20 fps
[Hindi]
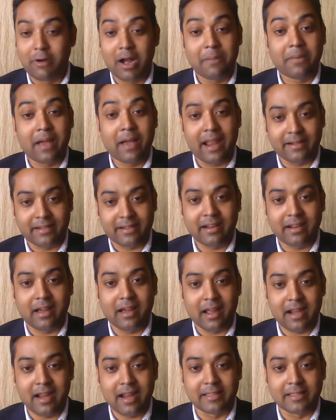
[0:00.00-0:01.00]
जब वो आप कैरेक्टर
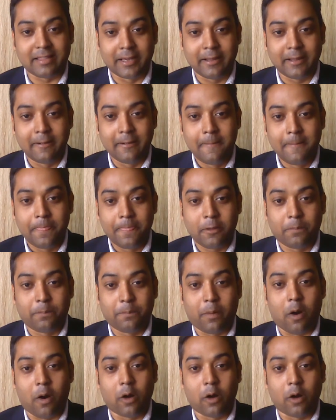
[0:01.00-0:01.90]
कर रहे थे तो